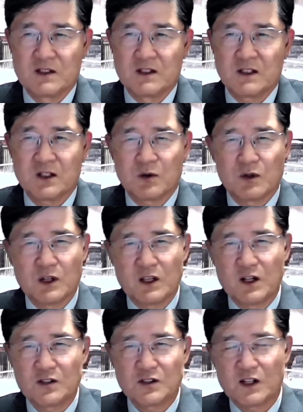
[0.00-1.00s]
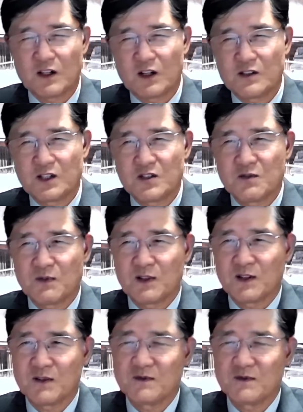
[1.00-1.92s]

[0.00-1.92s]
그러니까 원래 형제간은 그렇지 않습니까?